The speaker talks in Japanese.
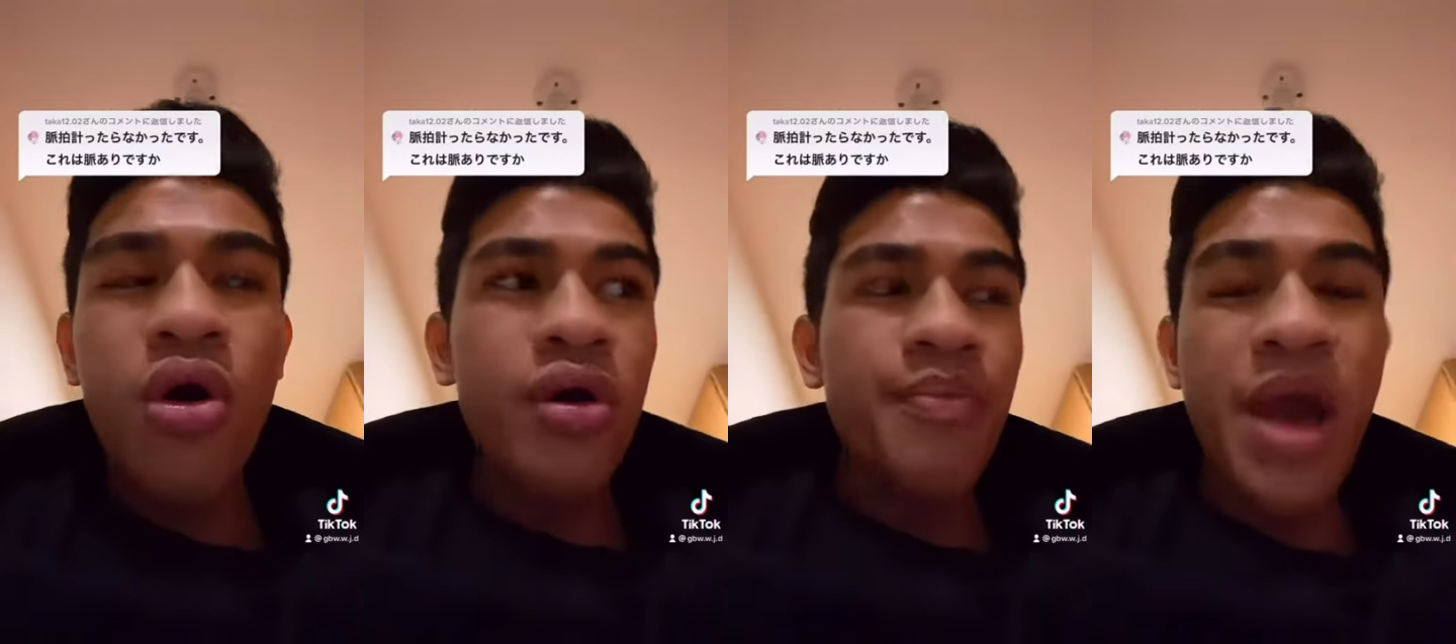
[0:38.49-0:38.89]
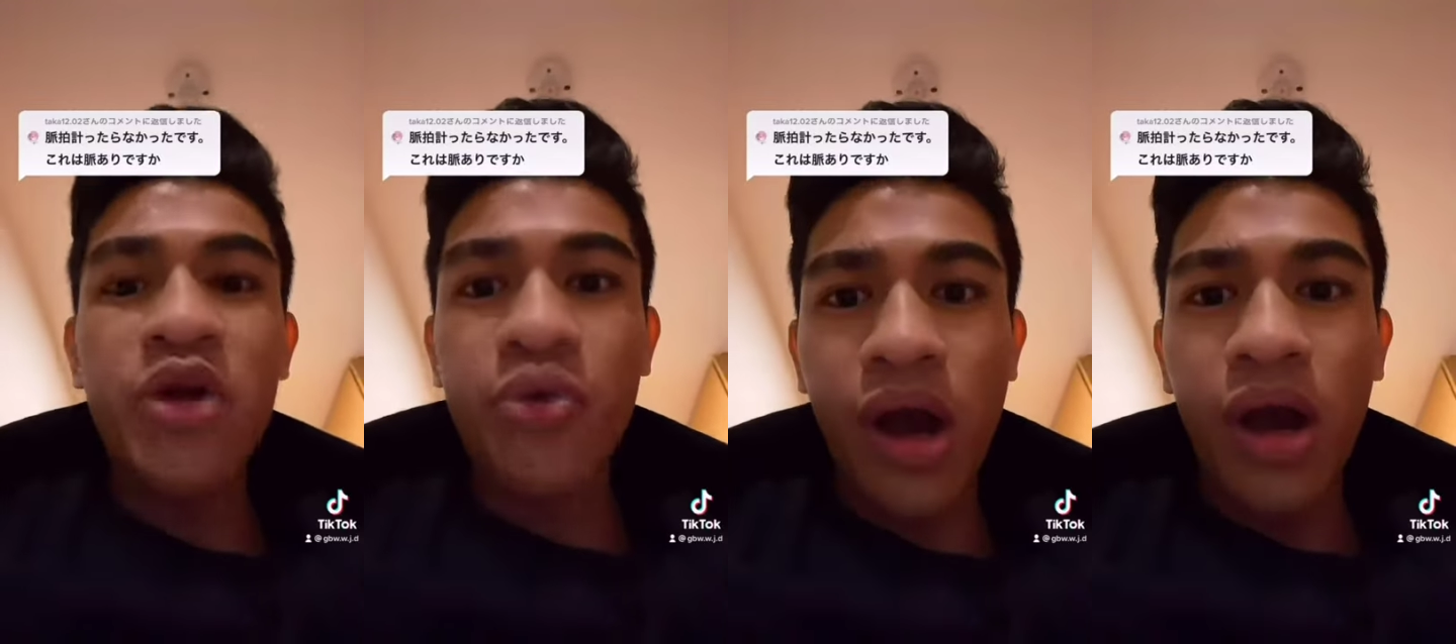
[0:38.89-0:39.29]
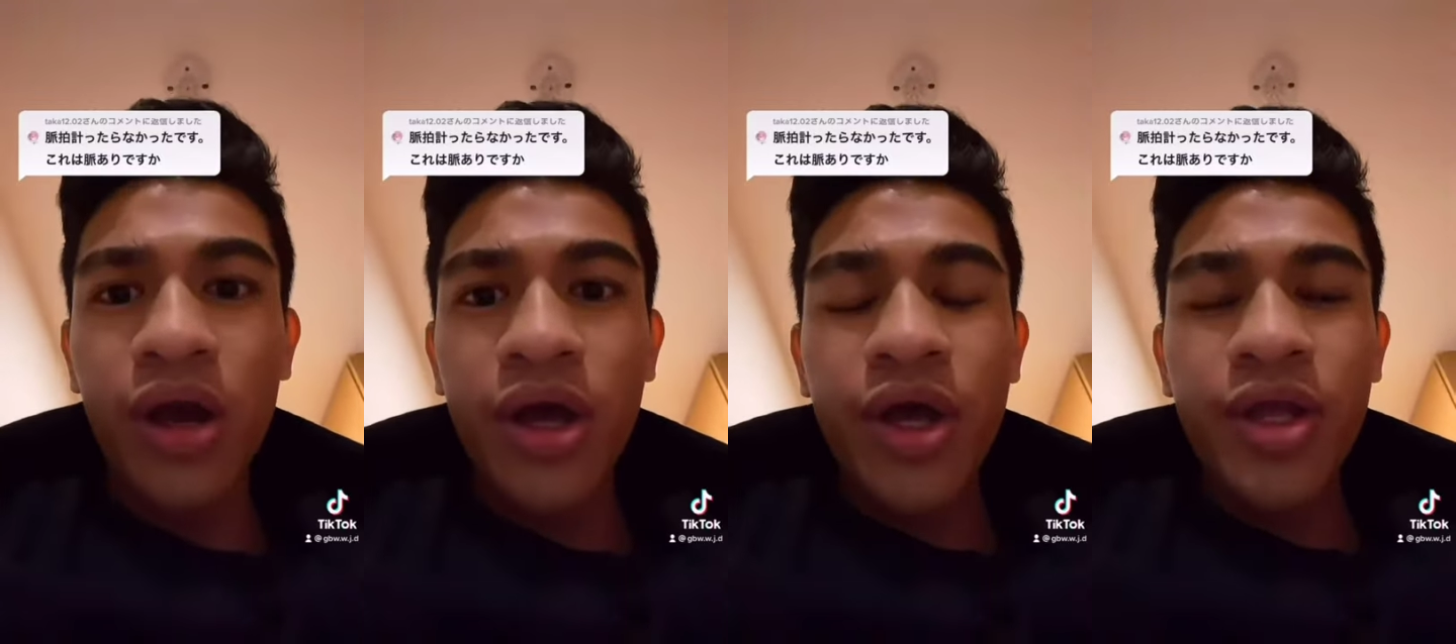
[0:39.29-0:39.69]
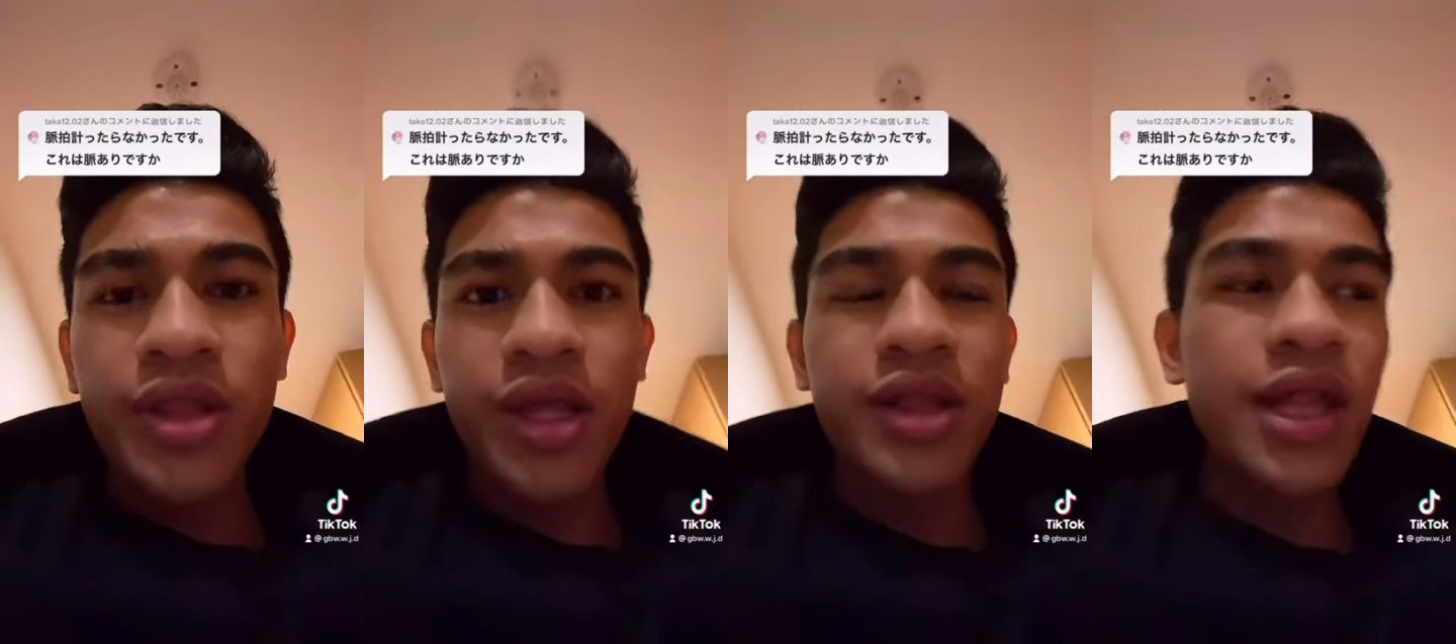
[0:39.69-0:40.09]
脈は。だ、
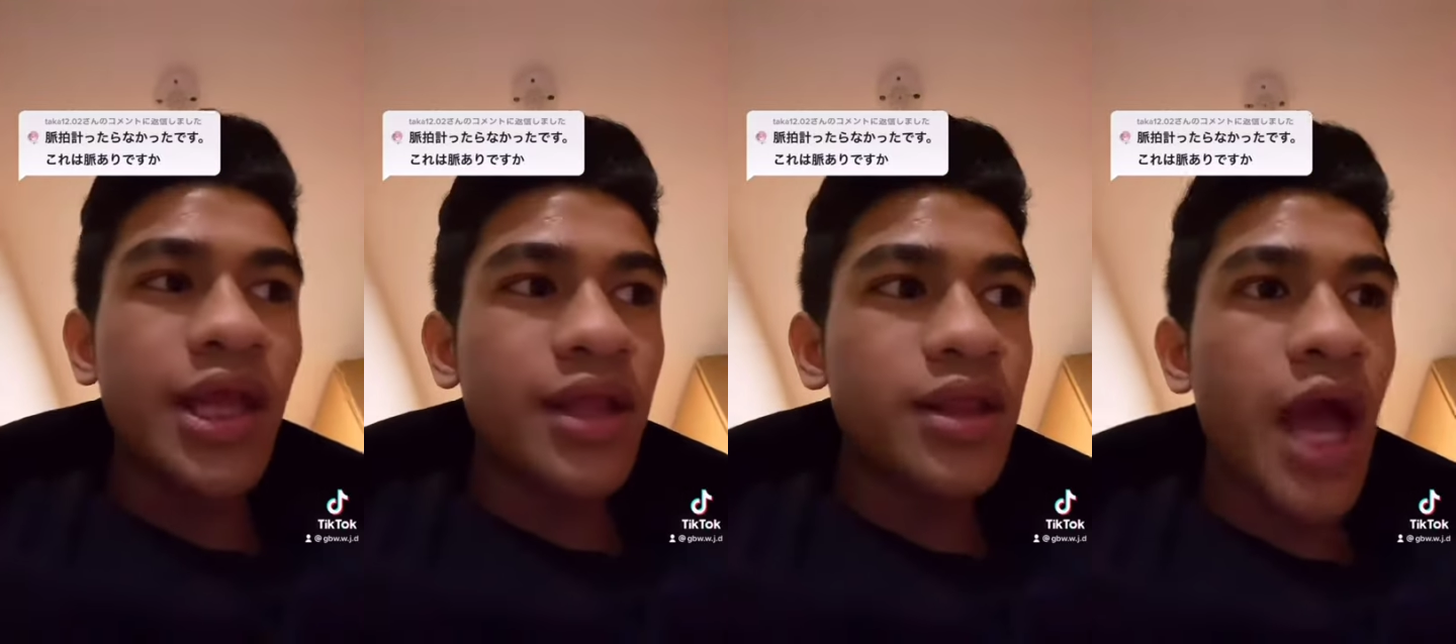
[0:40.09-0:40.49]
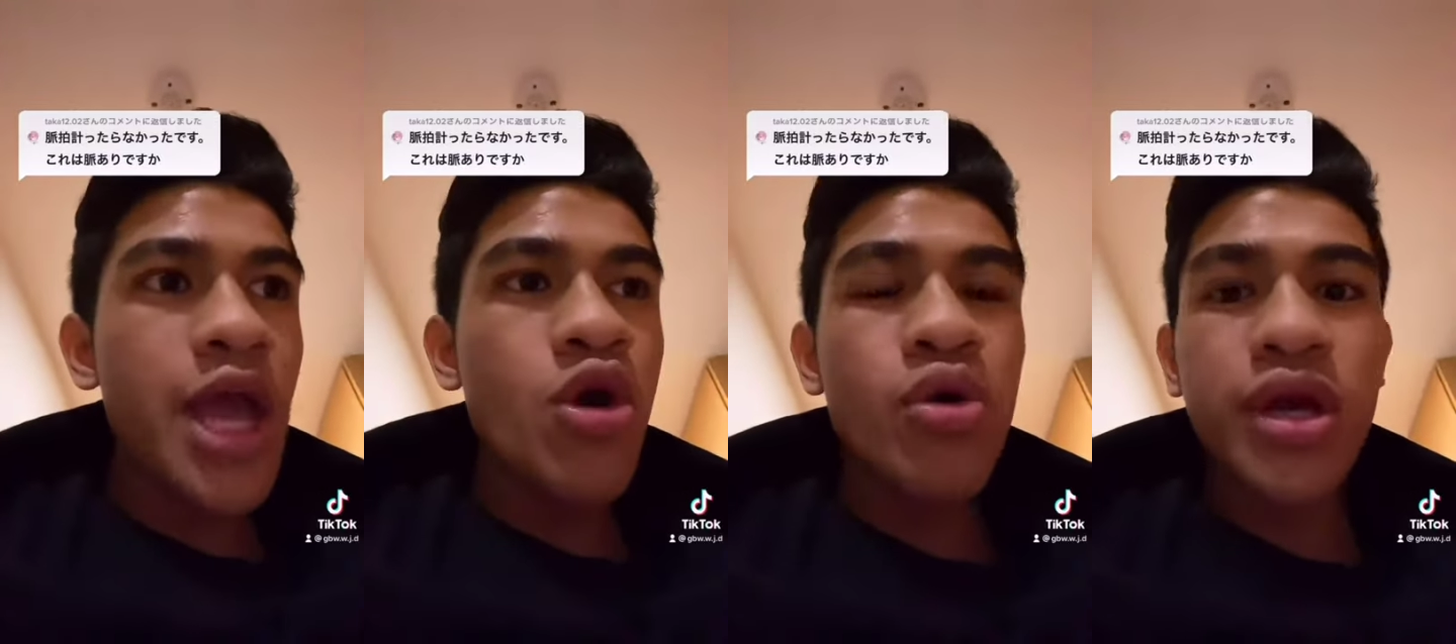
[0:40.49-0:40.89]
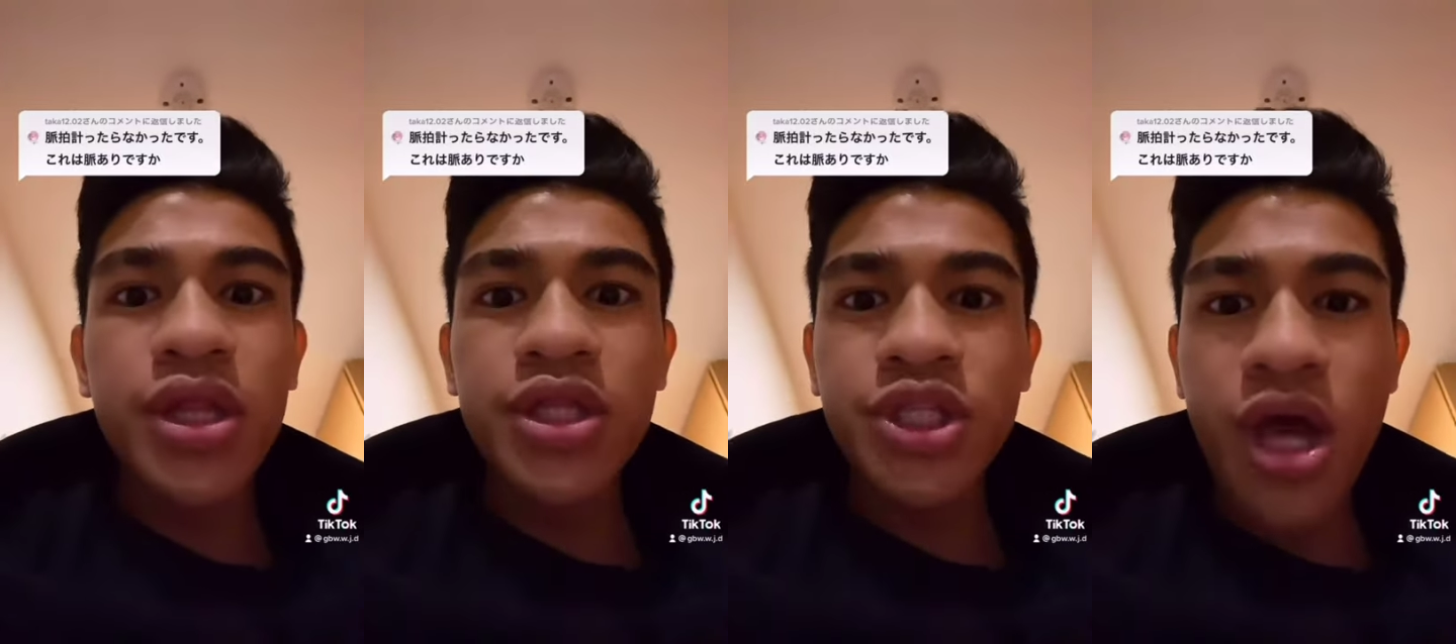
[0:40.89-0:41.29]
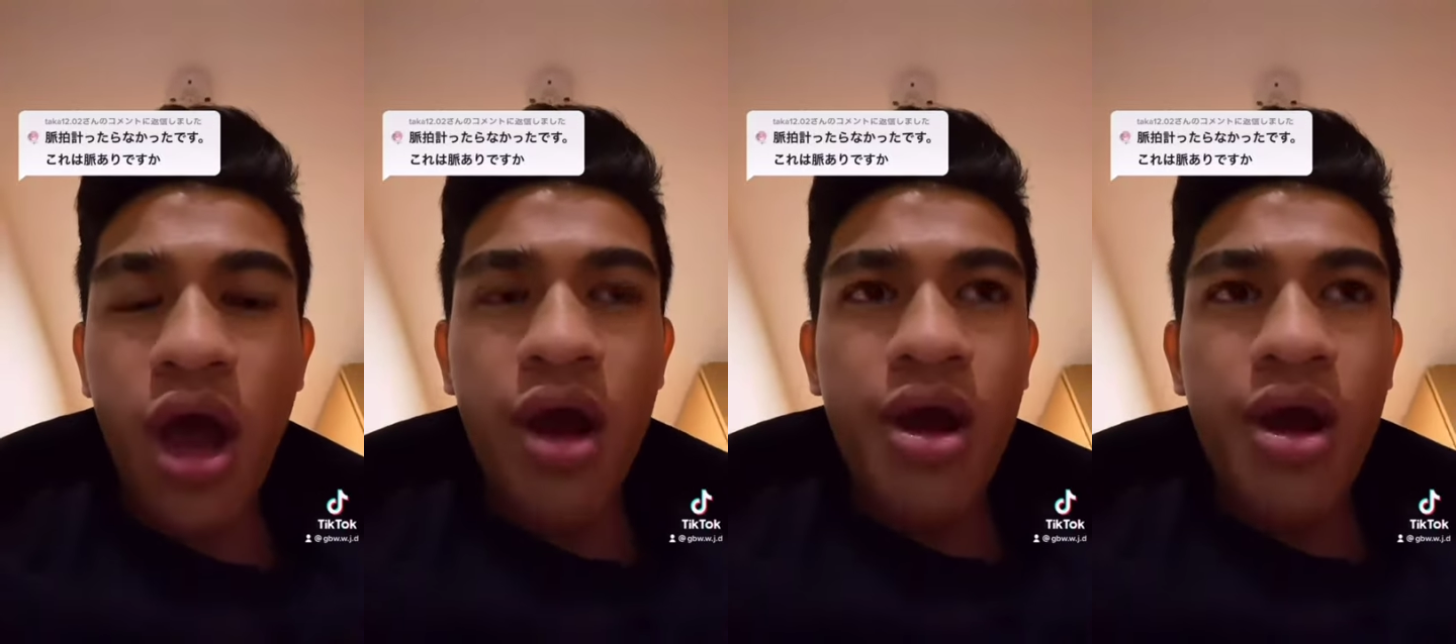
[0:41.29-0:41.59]
だって体温計ってさ、